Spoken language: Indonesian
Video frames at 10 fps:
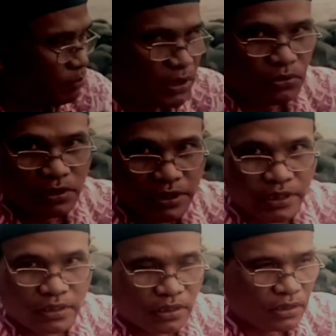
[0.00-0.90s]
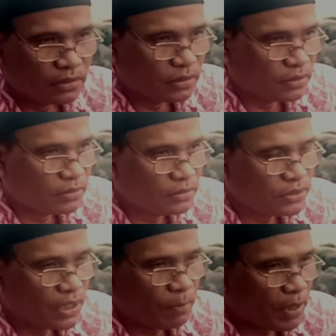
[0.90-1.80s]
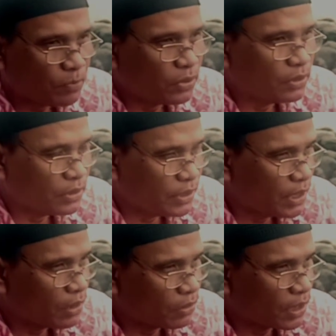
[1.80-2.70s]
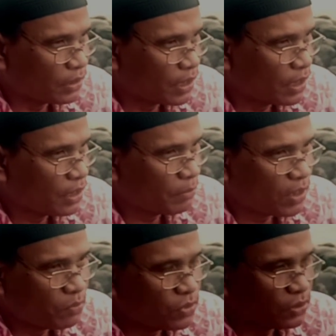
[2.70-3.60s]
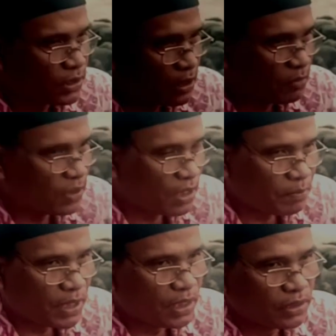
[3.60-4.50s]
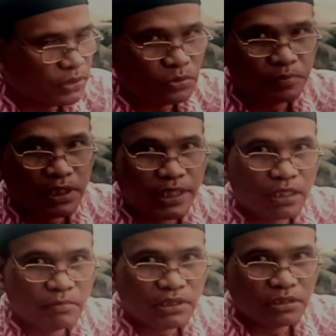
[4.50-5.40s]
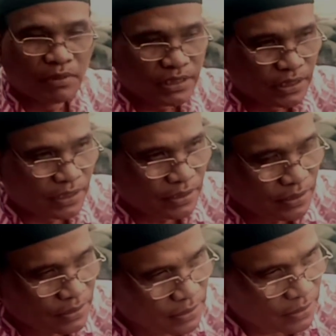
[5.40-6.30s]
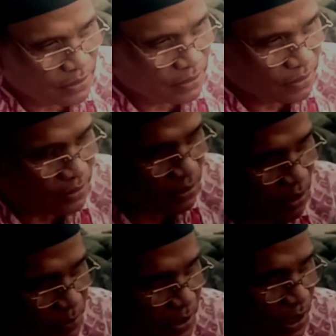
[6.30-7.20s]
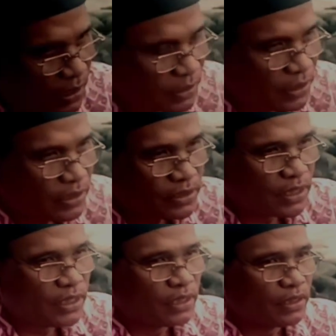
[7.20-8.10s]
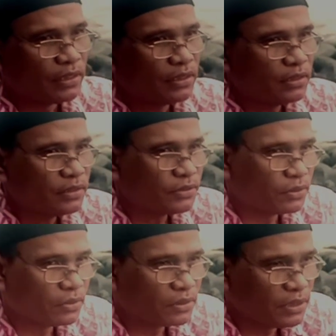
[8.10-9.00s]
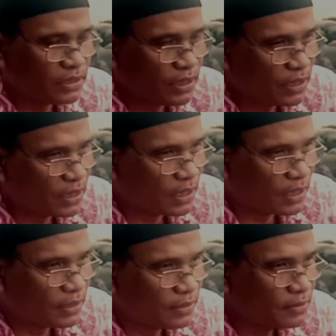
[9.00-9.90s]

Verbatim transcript: peduli ya dengan siapapun dia orangnya mau murtad mau apa itu pilihan masing-masing tetapi yang ingin saya soroti di sini adalah